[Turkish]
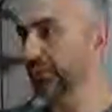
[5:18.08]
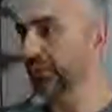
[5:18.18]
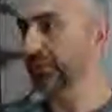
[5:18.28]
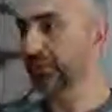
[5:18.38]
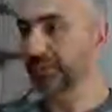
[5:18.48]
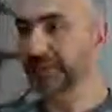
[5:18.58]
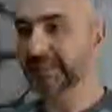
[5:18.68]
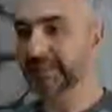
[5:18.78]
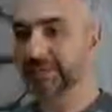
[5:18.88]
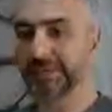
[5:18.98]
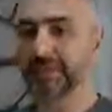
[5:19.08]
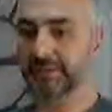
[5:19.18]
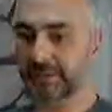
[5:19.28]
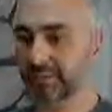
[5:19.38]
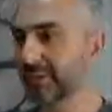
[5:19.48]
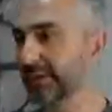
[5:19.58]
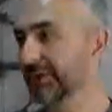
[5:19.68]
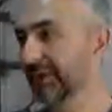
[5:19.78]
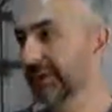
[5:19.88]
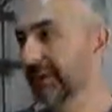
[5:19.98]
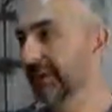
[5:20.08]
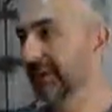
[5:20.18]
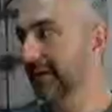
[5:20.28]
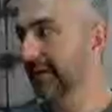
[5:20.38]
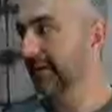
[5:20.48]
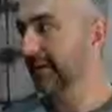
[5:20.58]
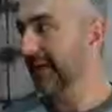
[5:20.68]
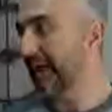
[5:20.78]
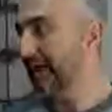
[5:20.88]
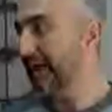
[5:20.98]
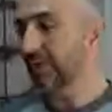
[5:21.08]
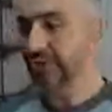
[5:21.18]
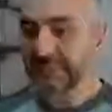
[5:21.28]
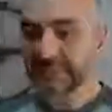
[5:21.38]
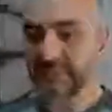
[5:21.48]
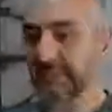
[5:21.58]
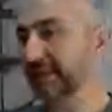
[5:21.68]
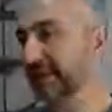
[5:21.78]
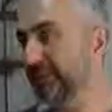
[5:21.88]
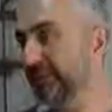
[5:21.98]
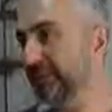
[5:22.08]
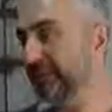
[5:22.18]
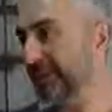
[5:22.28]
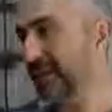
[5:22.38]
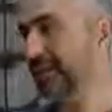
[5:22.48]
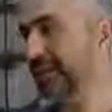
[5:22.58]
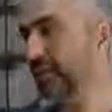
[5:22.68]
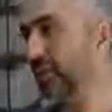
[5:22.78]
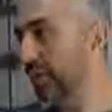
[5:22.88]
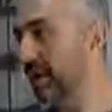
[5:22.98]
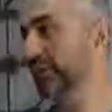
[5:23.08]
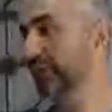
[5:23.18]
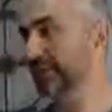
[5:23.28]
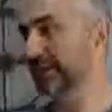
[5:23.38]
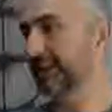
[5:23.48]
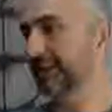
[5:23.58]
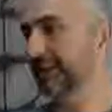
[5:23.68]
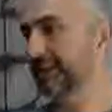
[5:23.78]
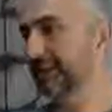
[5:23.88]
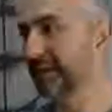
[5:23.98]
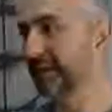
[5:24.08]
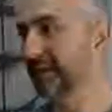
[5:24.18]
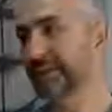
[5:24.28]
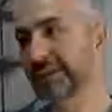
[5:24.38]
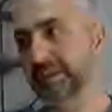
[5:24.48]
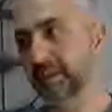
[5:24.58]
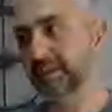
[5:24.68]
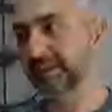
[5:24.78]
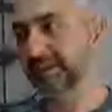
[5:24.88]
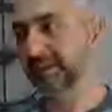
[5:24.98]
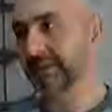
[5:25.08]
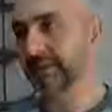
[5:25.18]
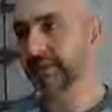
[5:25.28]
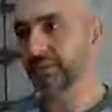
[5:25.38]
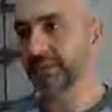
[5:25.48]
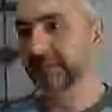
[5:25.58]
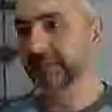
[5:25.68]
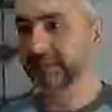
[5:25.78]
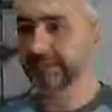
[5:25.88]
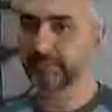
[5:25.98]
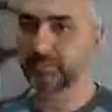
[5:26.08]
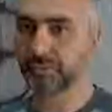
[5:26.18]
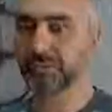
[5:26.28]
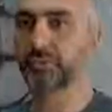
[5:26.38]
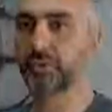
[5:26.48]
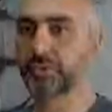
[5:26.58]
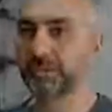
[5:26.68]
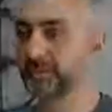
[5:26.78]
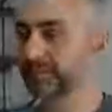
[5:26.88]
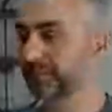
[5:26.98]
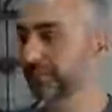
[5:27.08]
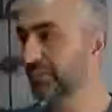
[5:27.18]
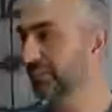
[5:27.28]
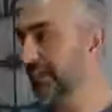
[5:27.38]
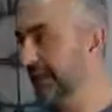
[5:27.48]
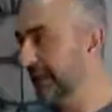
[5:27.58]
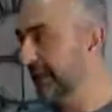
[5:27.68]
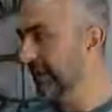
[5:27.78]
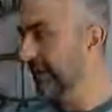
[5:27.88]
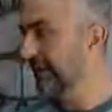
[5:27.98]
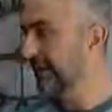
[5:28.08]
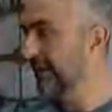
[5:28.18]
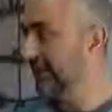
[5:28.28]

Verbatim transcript: bir süreç. O 1-2-3 saatlik süreç. E, belki öncesinde fark etmediğimiz bir hastalık o an yükselebilir. E, bunu yaşamamak adına ben buradan hakikaten bütün sporcularımıza, bütün e,